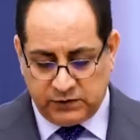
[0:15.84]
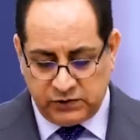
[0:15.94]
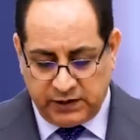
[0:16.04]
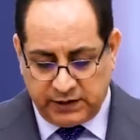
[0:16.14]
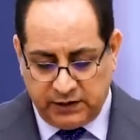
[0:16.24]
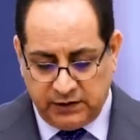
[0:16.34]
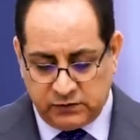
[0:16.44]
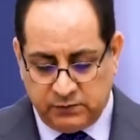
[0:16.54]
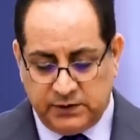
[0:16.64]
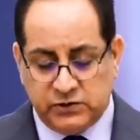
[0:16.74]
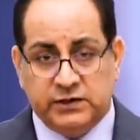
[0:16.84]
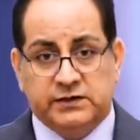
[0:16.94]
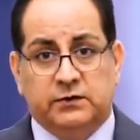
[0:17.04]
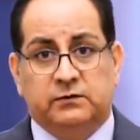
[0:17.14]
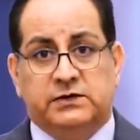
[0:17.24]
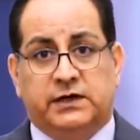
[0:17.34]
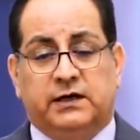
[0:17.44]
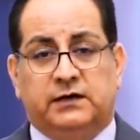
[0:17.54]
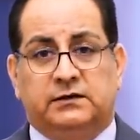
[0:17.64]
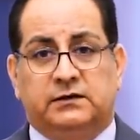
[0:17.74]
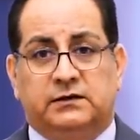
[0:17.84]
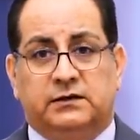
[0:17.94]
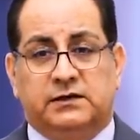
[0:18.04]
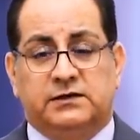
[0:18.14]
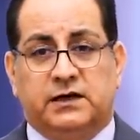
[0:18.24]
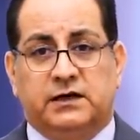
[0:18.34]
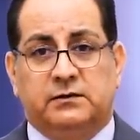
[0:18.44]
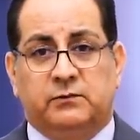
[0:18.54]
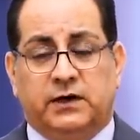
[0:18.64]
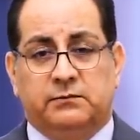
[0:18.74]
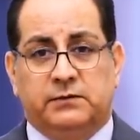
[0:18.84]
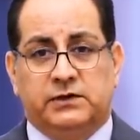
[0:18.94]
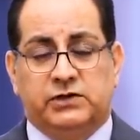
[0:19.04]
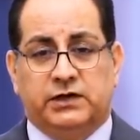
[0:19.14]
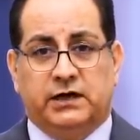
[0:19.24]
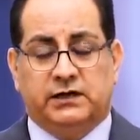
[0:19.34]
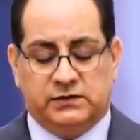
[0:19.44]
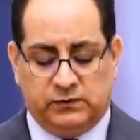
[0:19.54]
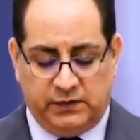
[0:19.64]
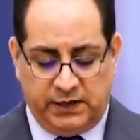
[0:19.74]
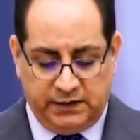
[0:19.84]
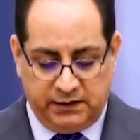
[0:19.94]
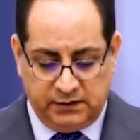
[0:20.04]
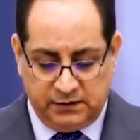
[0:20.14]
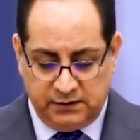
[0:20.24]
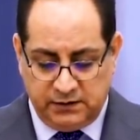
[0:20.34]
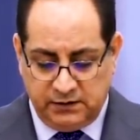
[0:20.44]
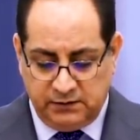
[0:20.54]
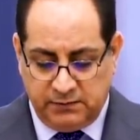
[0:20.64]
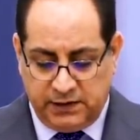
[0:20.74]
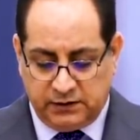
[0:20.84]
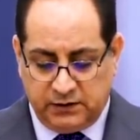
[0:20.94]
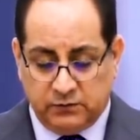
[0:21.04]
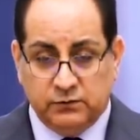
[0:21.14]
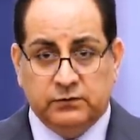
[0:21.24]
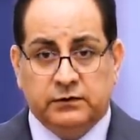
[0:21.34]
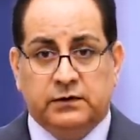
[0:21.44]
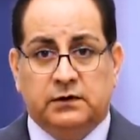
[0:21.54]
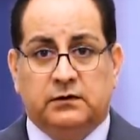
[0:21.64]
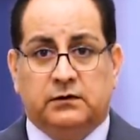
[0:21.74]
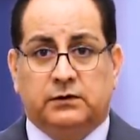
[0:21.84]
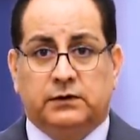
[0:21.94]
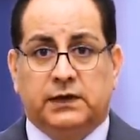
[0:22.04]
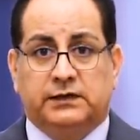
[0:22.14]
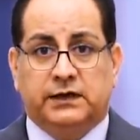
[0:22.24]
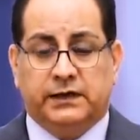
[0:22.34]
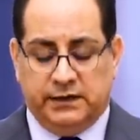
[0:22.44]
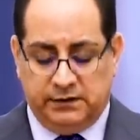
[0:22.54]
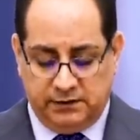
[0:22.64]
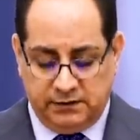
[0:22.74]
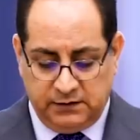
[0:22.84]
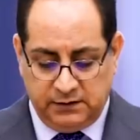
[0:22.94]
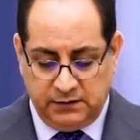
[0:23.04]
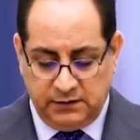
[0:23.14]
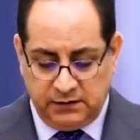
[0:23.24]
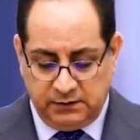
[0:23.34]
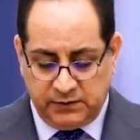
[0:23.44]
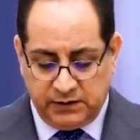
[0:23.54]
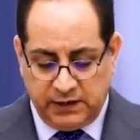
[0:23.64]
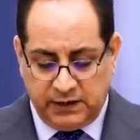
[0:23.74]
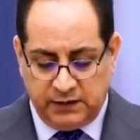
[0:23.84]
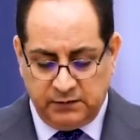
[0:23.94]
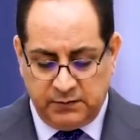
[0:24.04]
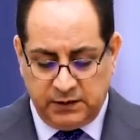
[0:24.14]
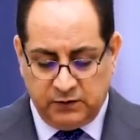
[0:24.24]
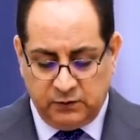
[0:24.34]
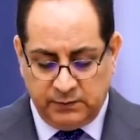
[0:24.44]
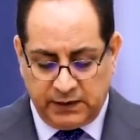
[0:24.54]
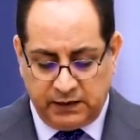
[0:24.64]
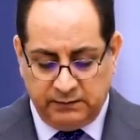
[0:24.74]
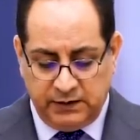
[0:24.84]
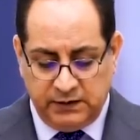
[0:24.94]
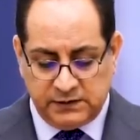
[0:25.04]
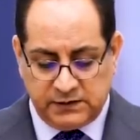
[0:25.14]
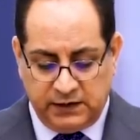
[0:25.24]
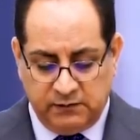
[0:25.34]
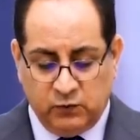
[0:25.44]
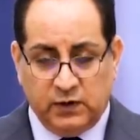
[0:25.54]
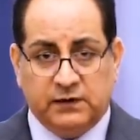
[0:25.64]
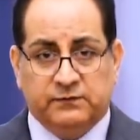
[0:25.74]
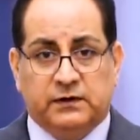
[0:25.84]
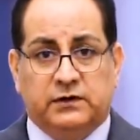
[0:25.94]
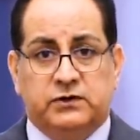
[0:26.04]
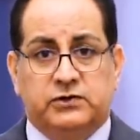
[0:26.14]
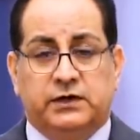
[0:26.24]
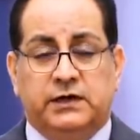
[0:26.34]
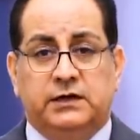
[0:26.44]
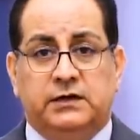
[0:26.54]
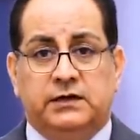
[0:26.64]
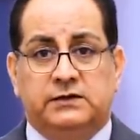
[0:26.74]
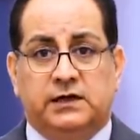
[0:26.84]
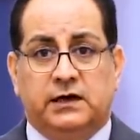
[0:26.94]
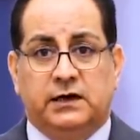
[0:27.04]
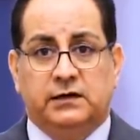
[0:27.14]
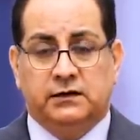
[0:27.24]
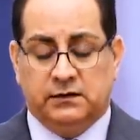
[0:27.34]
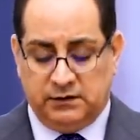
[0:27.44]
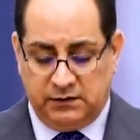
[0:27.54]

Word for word: وجه رئيس مجلس الوزراء السيد محمد شياع السوداني بأن تكون عطلة العيد ابتداء من يوم الخميس الموافق 20 نيسان